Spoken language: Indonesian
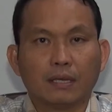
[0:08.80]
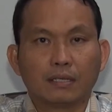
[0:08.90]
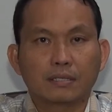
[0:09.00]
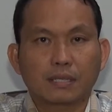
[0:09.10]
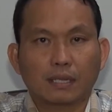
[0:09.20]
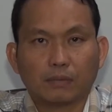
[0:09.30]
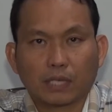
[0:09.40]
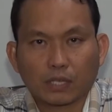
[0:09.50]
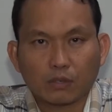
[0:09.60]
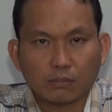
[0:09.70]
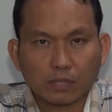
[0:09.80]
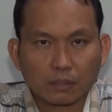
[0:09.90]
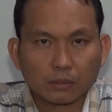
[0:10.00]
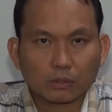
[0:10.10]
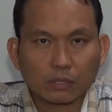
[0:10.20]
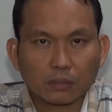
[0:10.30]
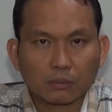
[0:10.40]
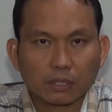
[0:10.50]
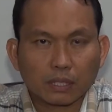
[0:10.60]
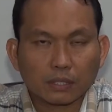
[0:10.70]
Assalamualaikum warahmatullahi
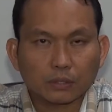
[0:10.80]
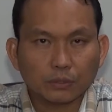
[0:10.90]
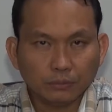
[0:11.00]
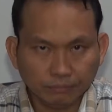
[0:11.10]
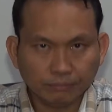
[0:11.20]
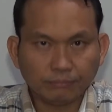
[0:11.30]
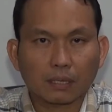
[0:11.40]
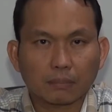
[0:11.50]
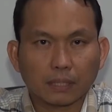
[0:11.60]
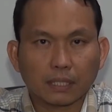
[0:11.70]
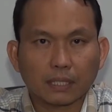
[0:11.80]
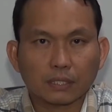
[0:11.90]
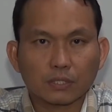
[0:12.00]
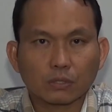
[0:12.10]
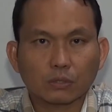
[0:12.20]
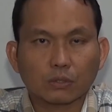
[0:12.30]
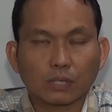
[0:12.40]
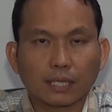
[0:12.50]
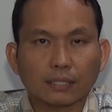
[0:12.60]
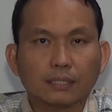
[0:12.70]
wabarakatuh kepada seluruh
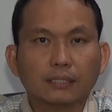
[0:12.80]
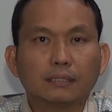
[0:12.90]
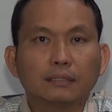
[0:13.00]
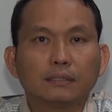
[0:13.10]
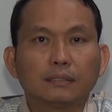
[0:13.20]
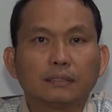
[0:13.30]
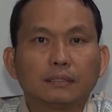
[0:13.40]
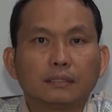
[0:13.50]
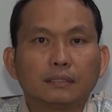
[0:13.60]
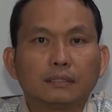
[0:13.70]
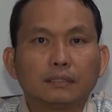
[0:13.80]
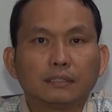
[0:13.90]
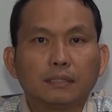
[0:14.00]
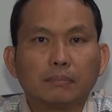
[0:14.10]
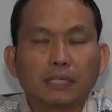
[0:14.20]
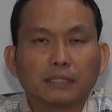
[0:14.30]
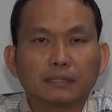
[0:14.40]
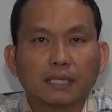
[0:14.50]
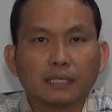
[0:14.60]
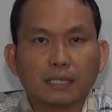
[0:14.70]
kader,
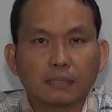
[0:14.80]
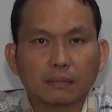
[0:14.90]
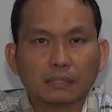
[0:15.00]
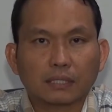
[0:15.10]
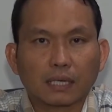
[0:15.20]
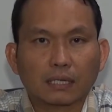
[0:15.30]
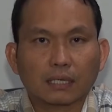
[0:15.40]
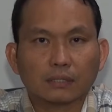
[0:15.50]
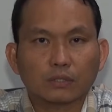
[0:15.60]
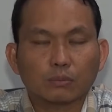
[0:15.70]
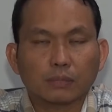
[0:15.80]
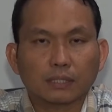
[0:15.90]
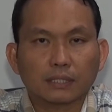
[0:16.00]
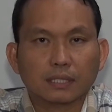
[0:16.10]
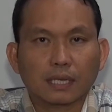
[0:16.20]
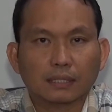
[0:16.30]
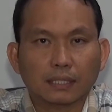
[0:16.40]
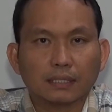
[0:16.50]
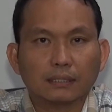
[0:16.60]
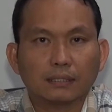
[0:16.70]
simpatisan dan masyarakat Sumatera
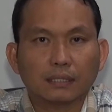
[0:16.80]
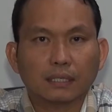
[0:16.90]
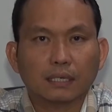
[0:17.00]
Selatan.